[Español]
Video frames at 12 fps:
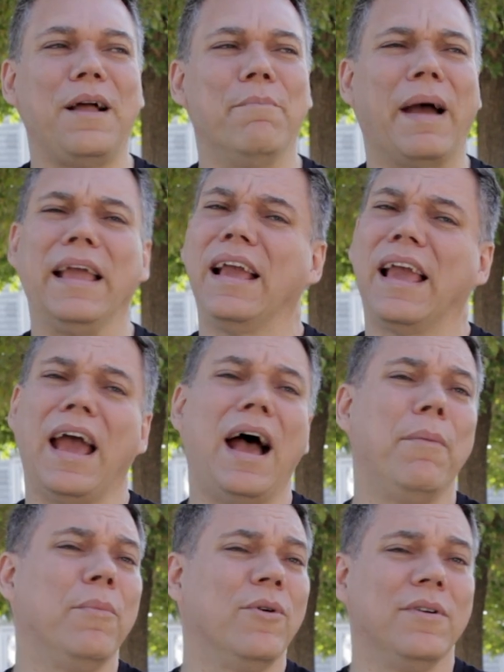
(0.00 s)
país que
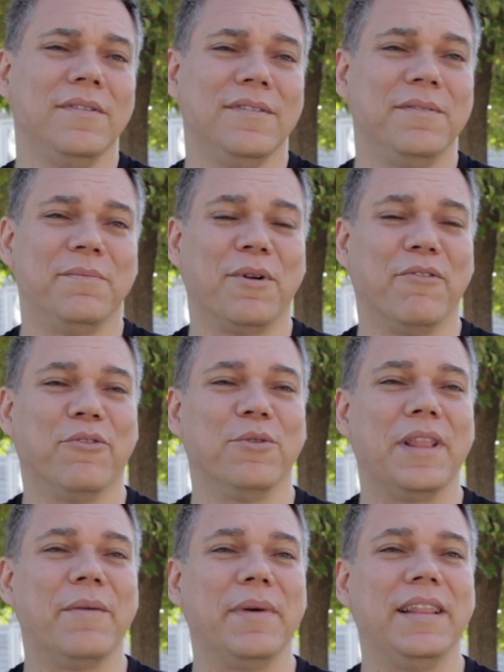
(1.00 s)
amo
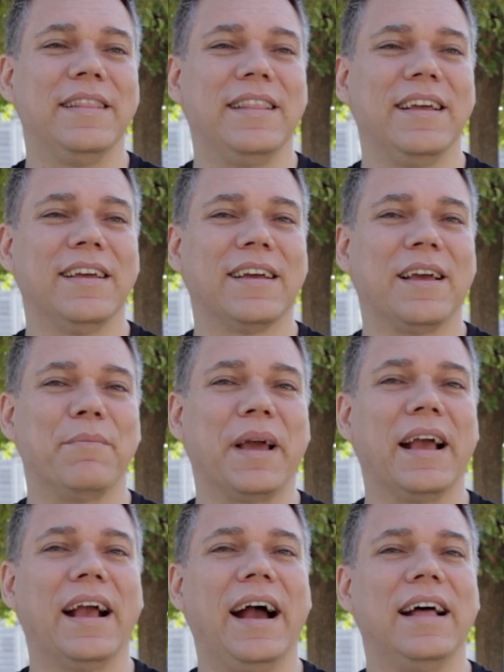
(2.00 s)
profundamente, que me
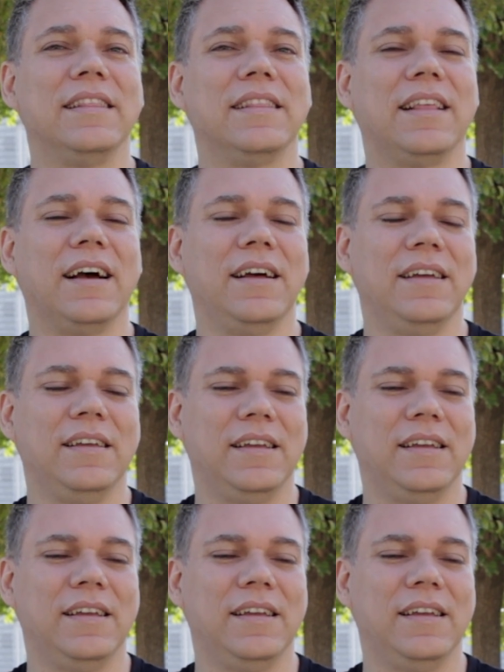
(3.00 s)
encanta